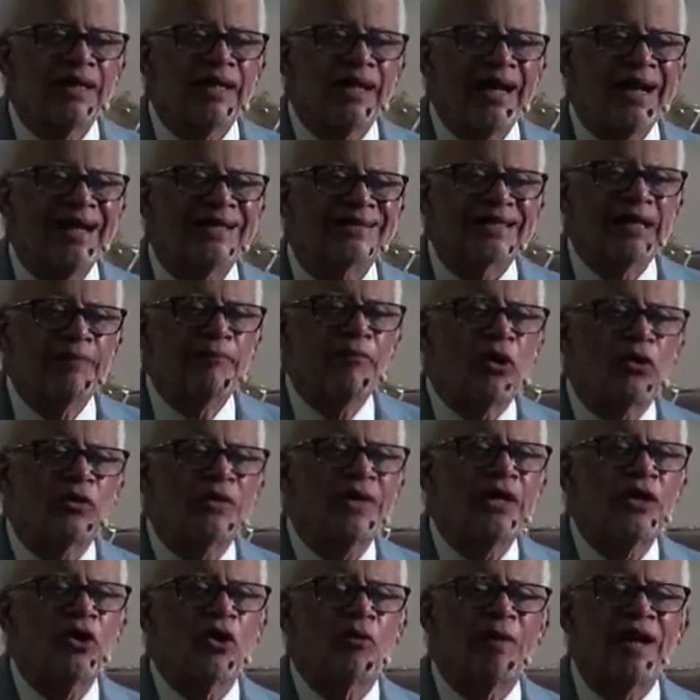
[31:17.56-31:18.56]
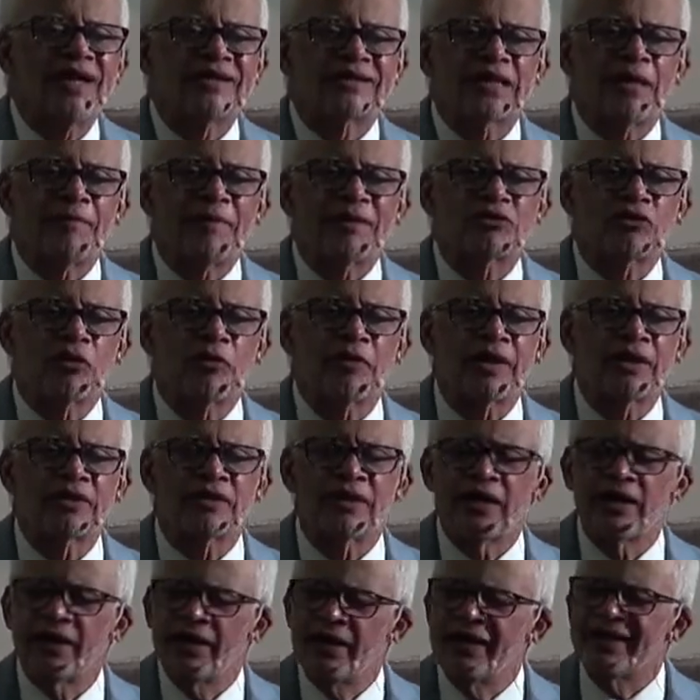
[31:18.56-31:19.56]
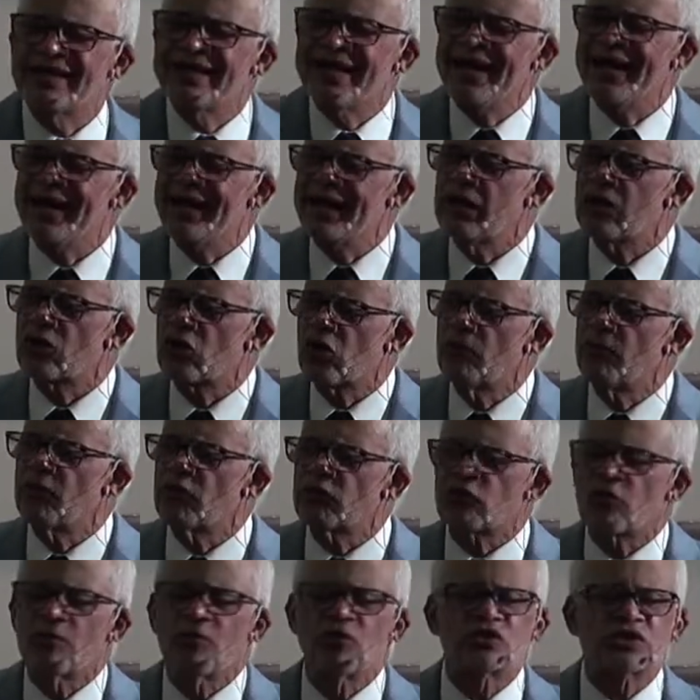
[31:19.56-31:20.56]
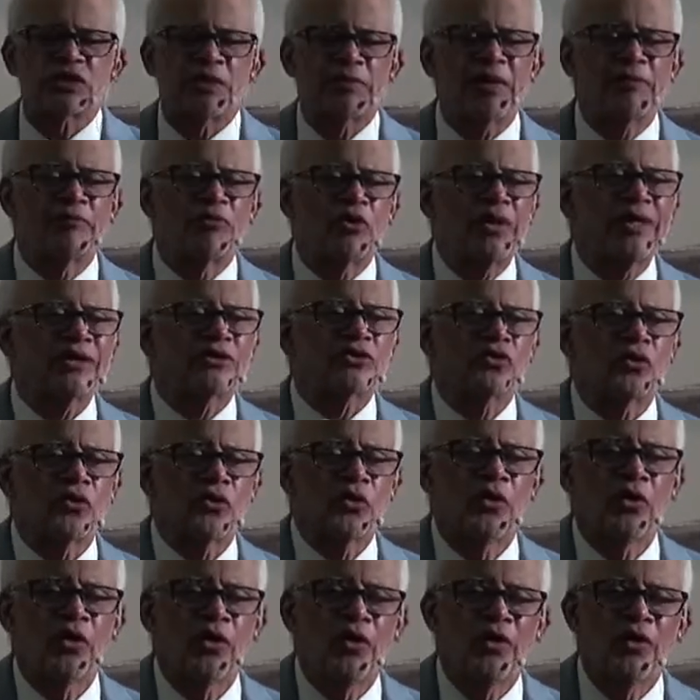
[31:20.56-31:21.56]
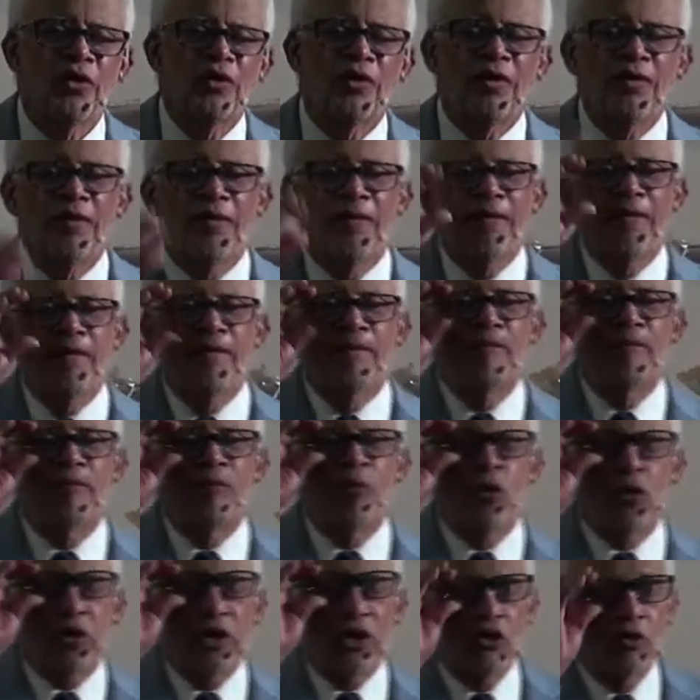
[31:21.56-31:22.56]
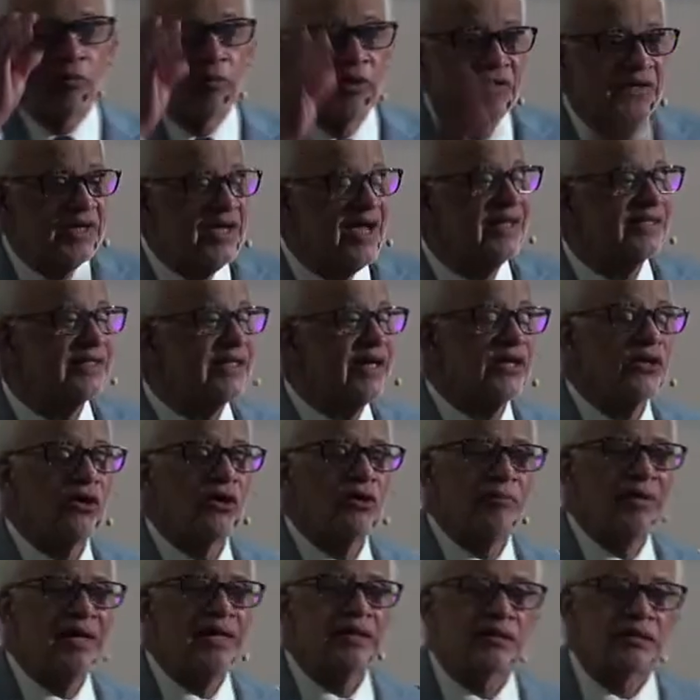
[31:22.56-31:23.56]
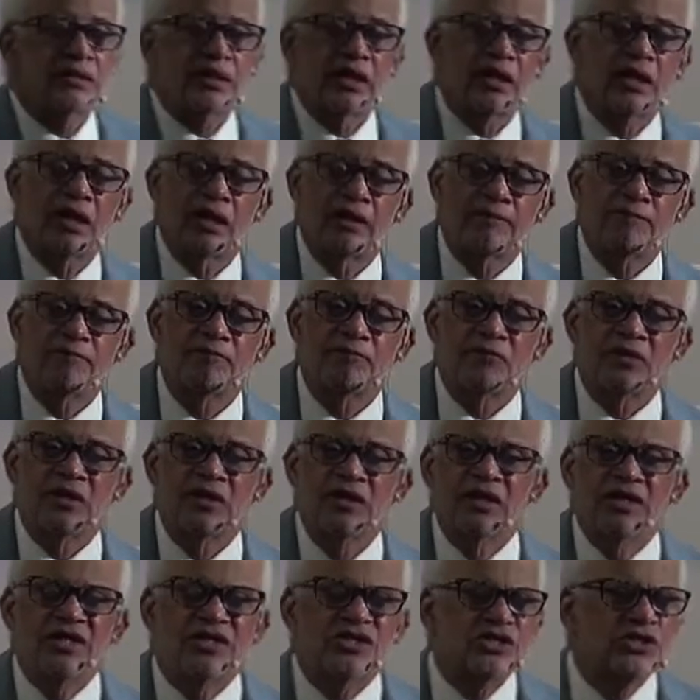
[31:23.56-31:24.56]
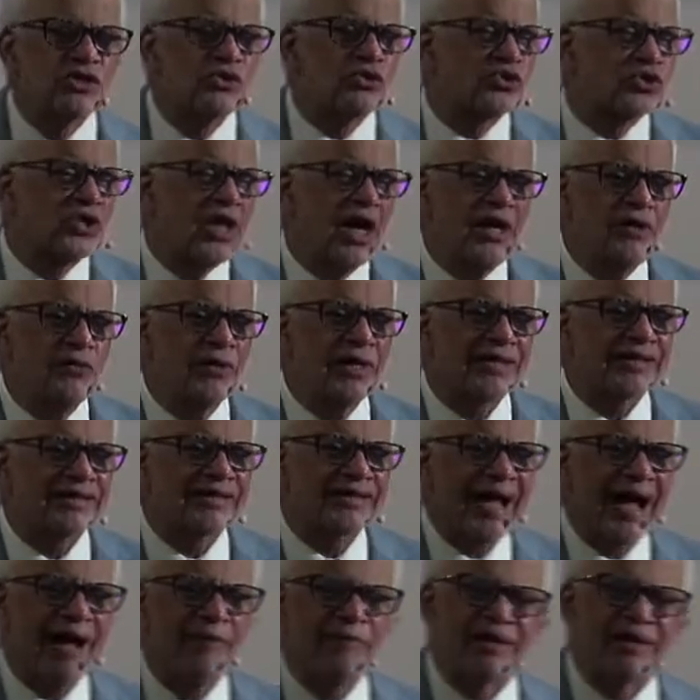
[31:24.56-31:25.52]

El temor de Jehová estaba sobre, eh, en él. ¿Cómo, ¿Cómo sabemos esto? Porque como dije anteriormente, si usted no está